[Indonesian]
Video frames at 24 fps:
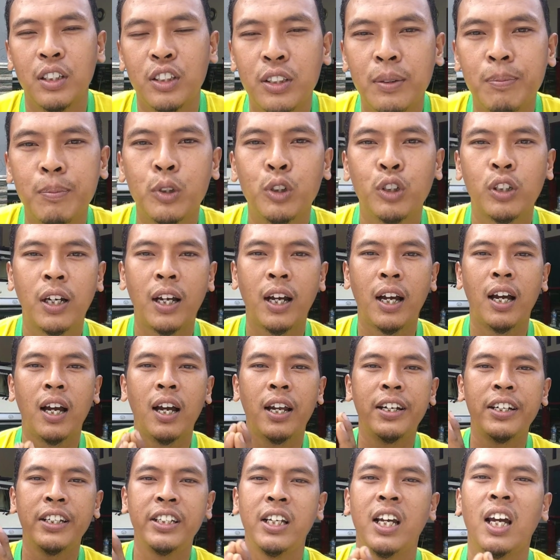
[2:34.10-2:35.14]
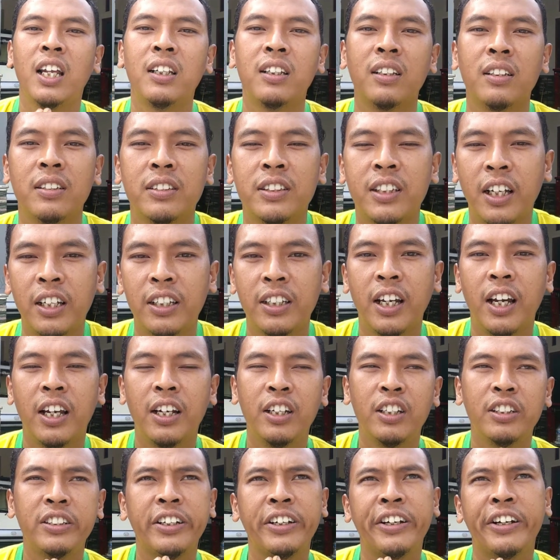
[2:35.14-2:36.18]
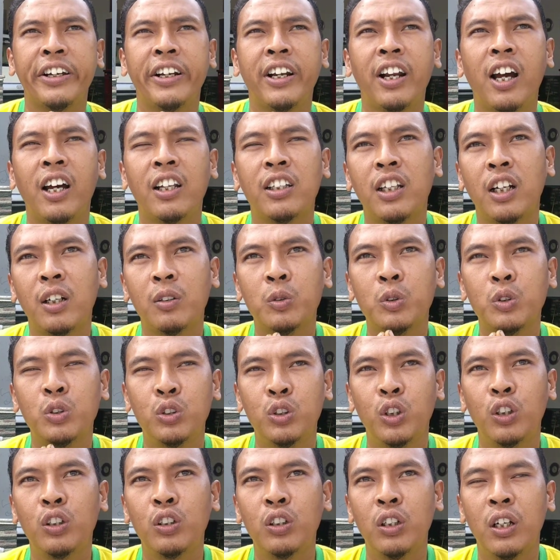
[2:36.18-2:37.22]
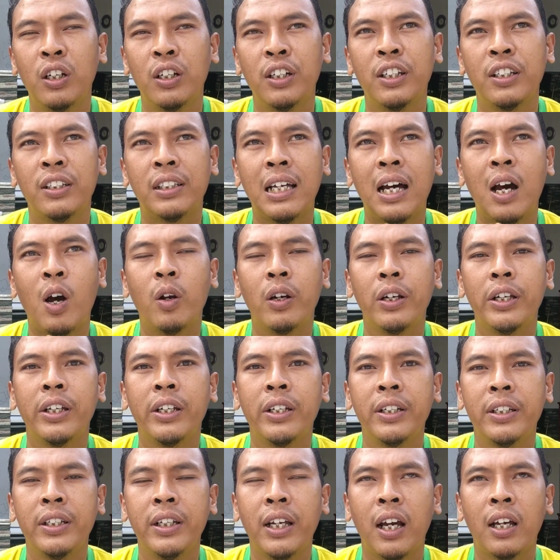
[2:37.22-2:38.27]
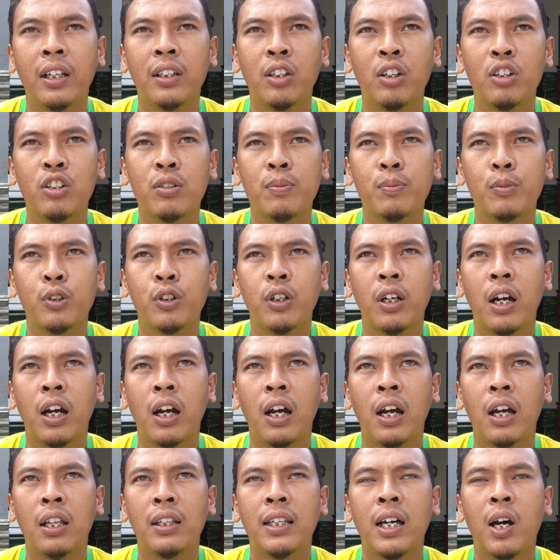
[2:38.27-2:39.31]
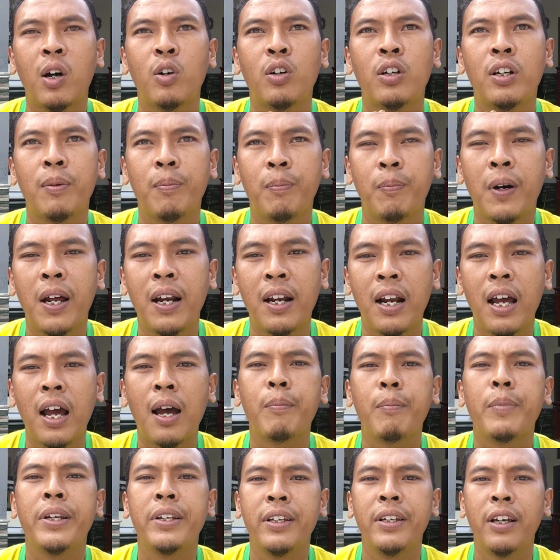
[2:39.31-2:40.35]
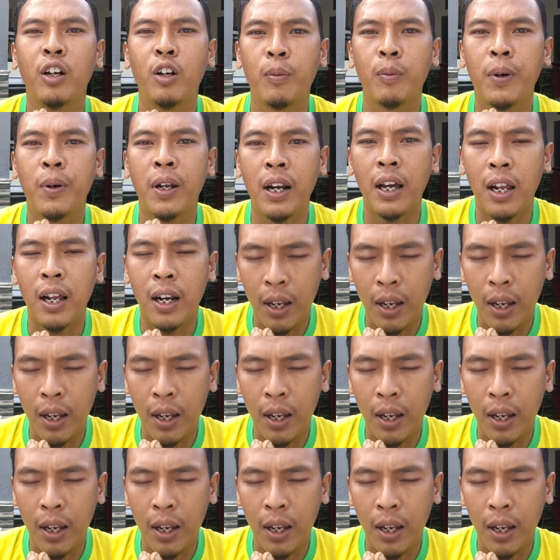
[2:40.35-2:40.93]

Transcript: Semoga niat saya ini segera terwujud di tahun ini atau semoga tahun depan. Amin ya robbal